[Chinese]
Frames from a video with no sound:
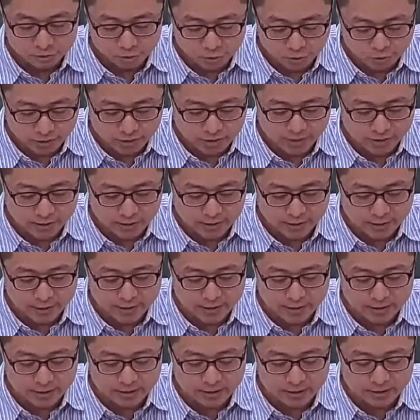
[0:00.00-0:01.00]
所以呢，你
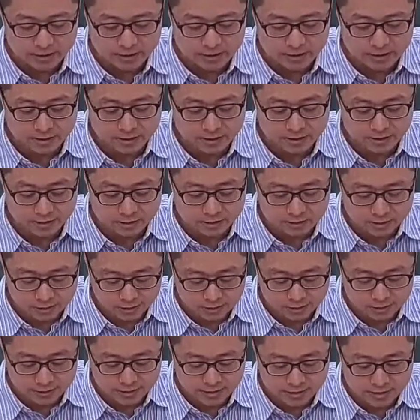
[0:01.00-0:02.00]
看一下
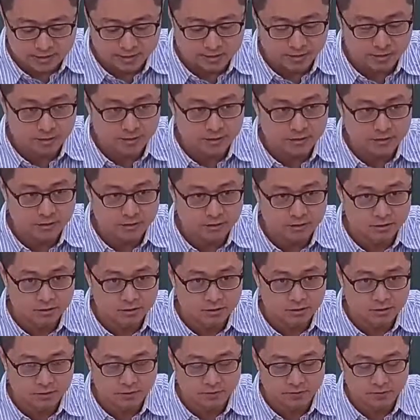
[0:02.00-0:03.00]
十三十
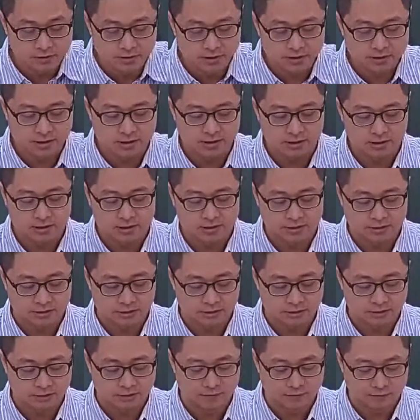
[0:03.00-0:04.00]
进位它的
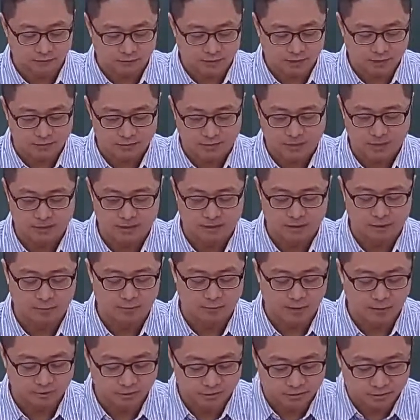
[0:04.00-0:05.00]
这个符号大
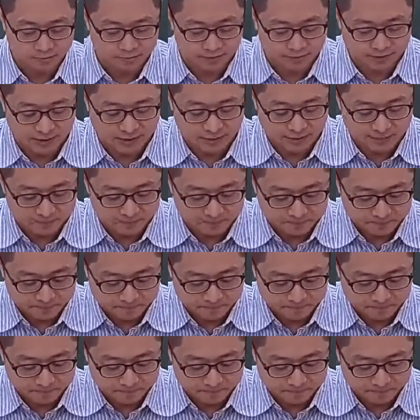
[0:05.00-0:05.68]
小表示法。